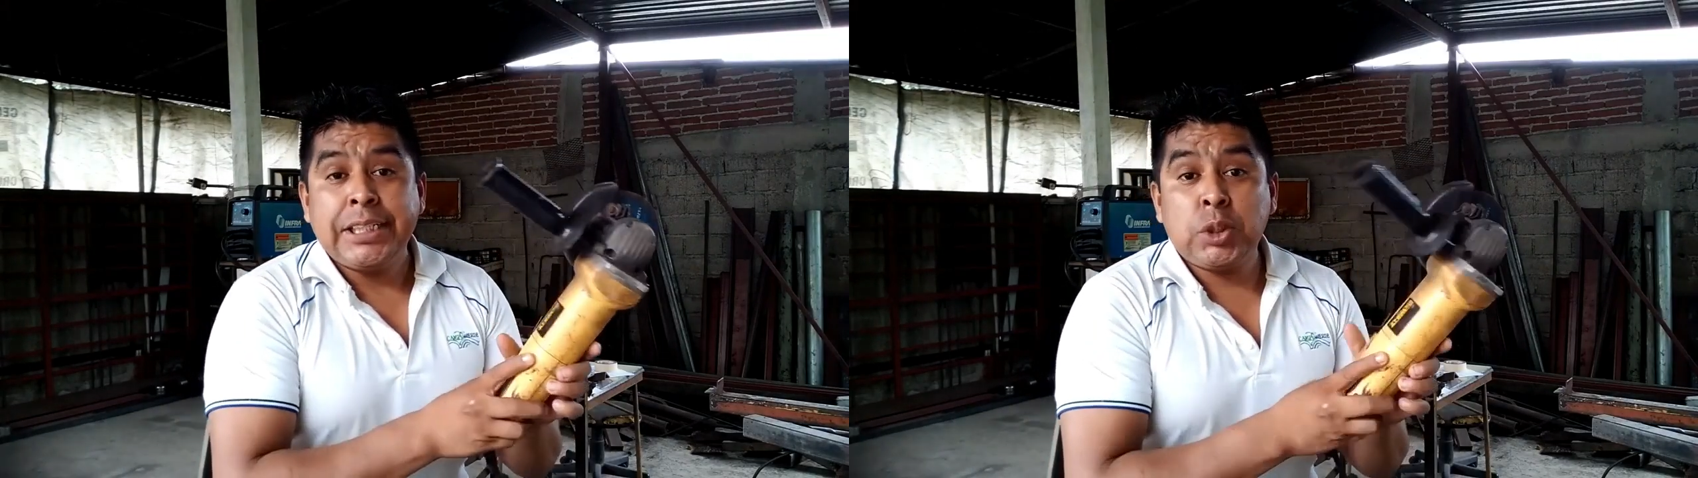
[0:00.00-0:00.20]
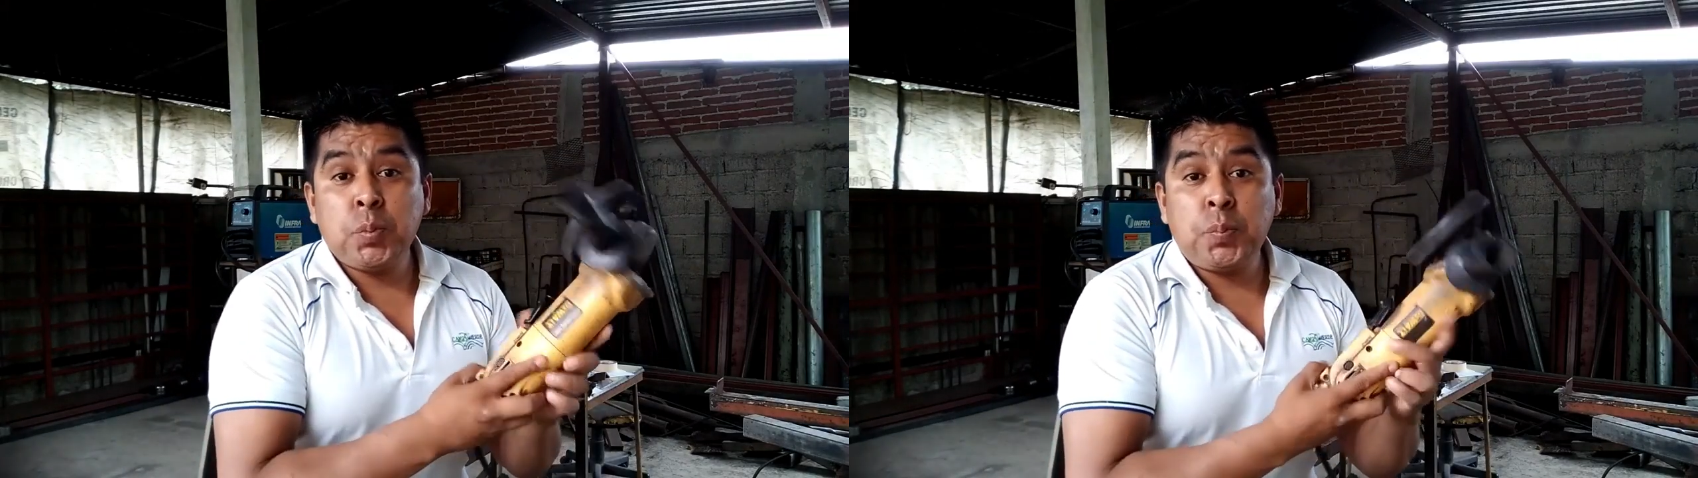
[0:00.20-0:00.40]

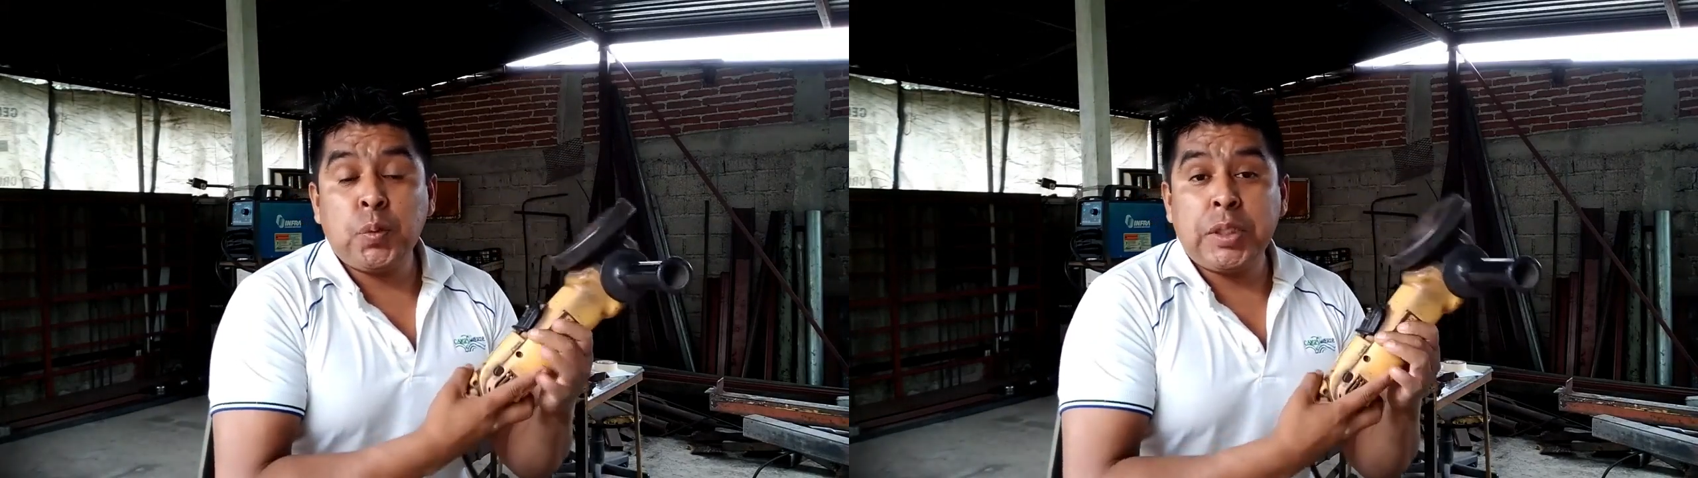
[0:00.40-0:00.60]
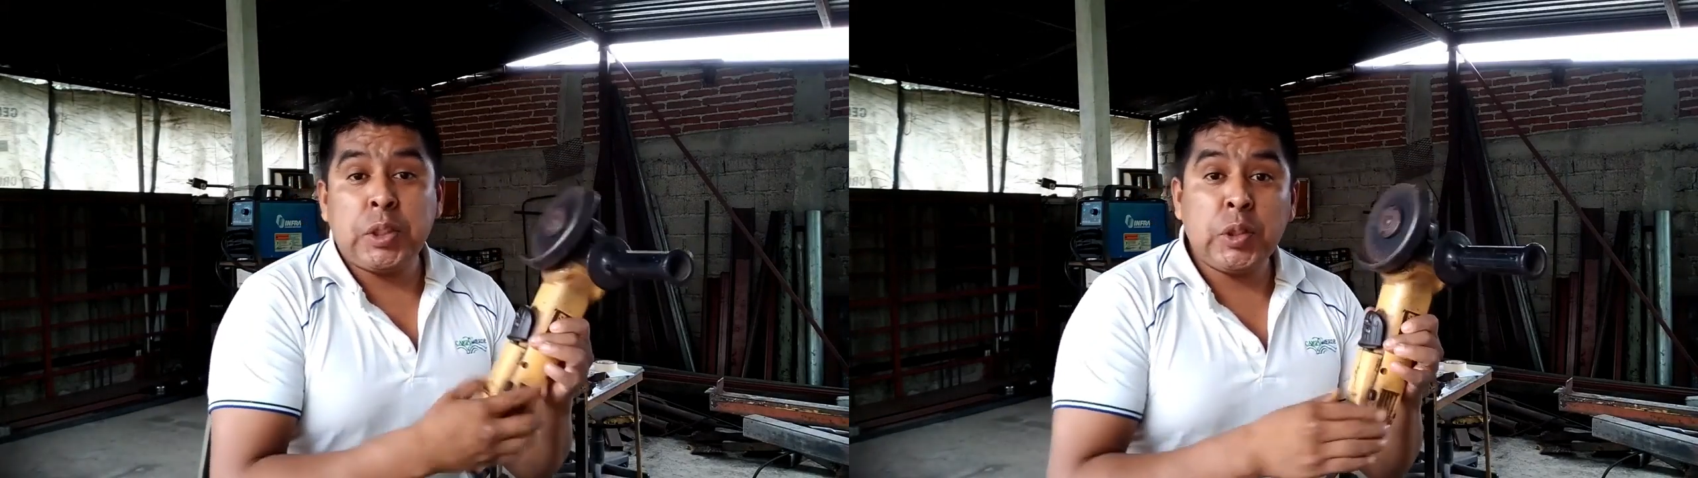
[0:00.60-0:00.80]
es un
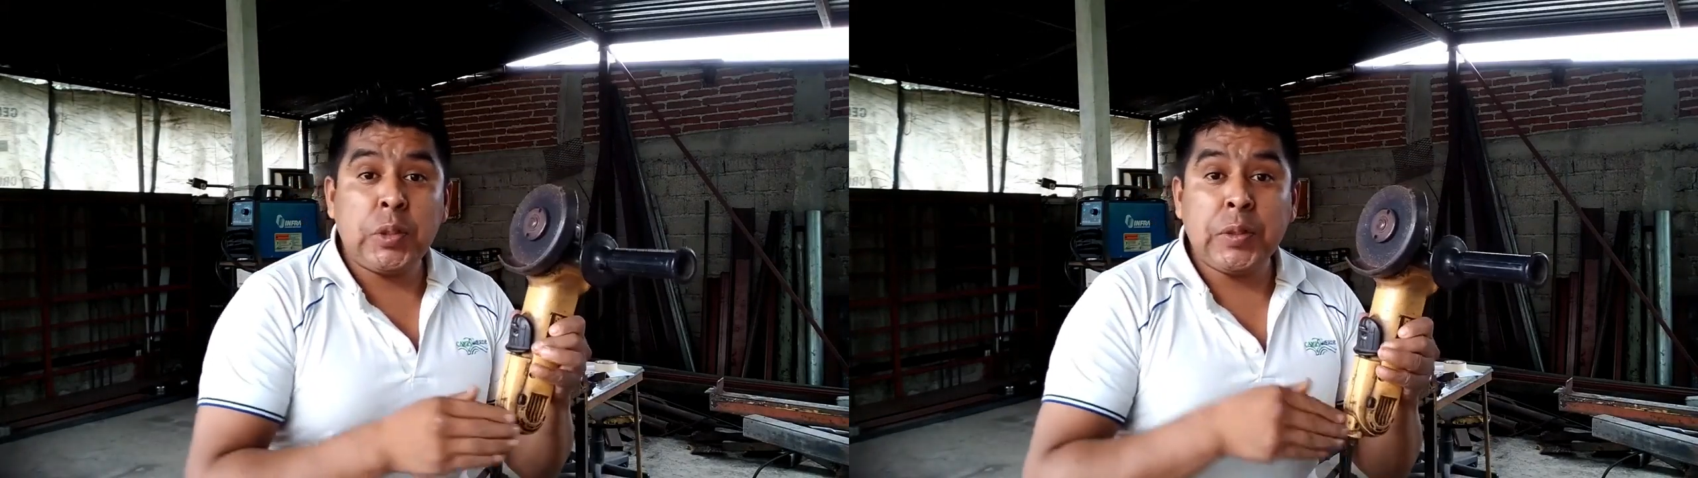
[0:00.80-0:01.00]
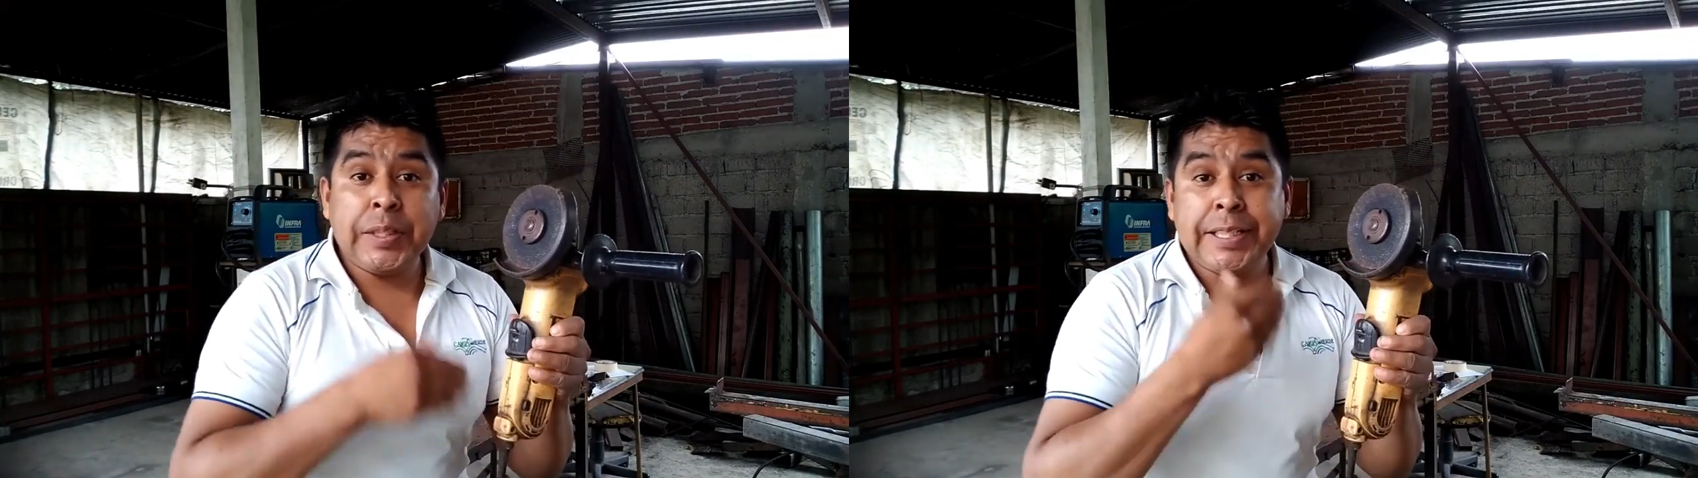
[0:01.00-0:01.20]

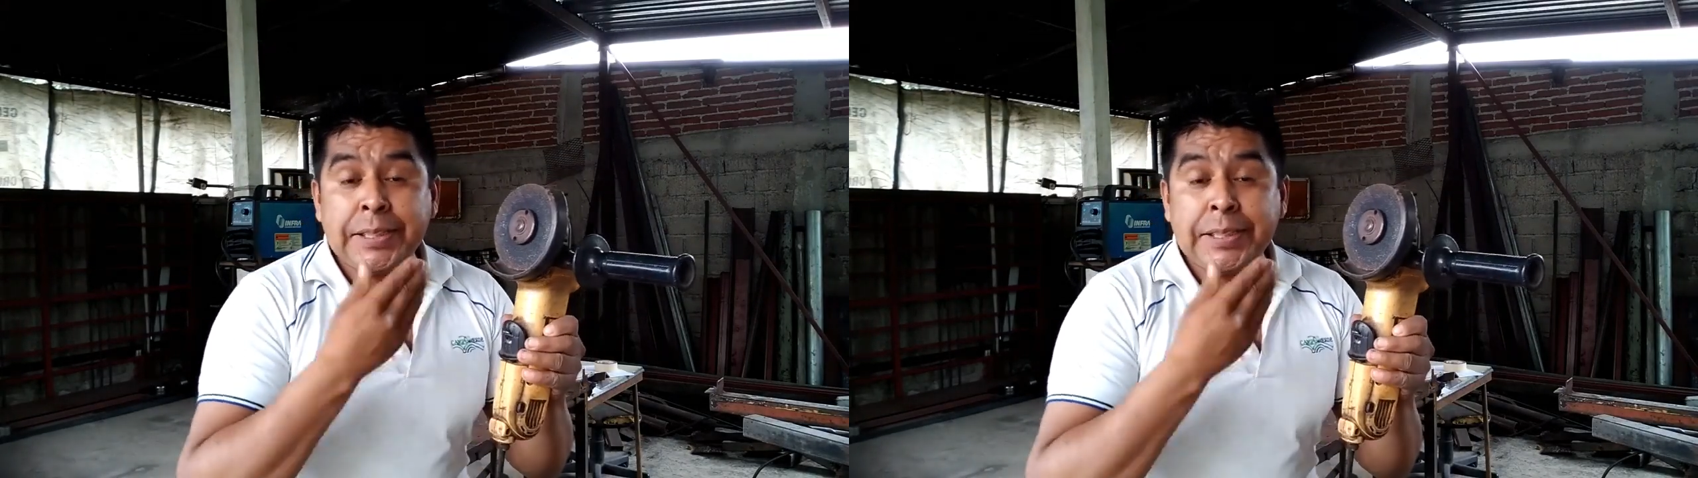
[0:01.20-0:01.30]
pulidor,